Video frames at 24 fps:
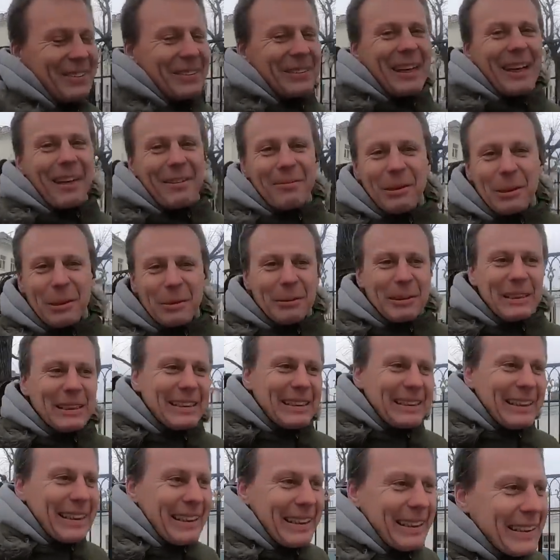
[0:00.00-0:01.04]
Ну, так, может быть,
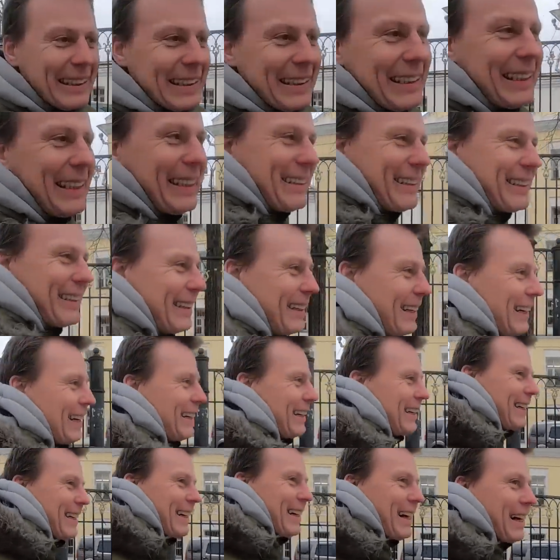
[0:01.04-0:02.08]
интереснее.
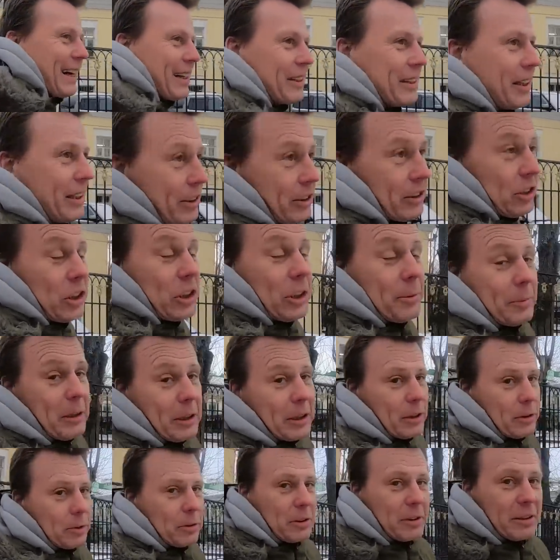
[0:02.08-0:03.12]
Есть чем
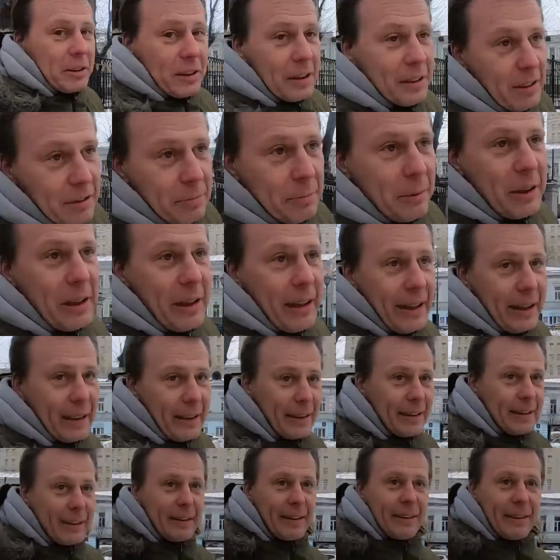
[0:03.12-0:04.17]
кинуть э, в
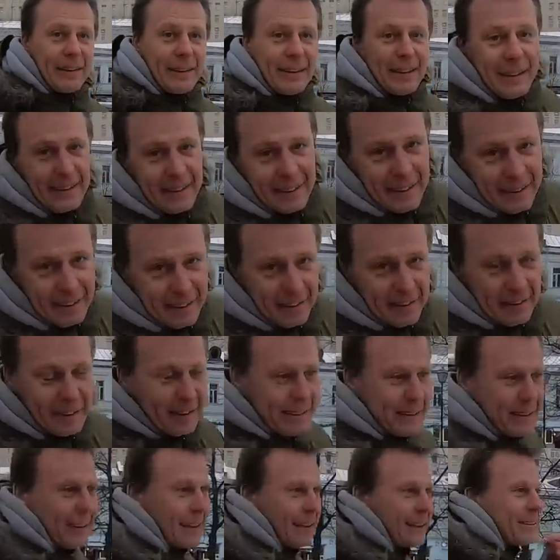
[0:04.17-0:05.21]
меня э,
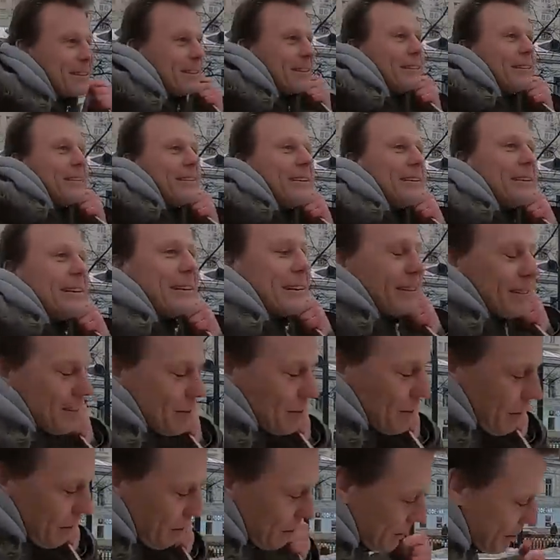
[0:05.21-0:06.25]
кидайте, я с
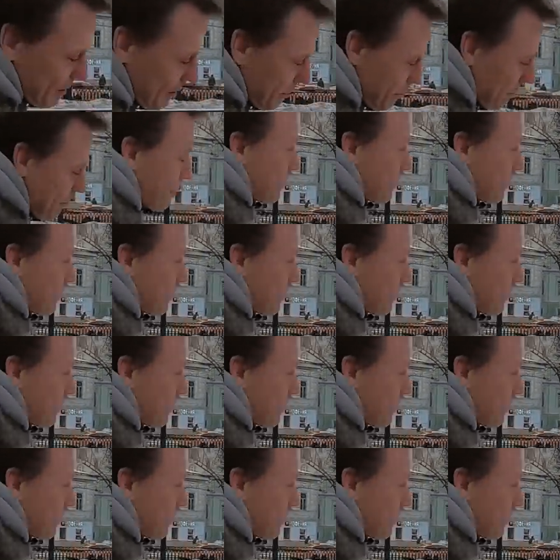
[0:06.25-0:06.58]
удовольствием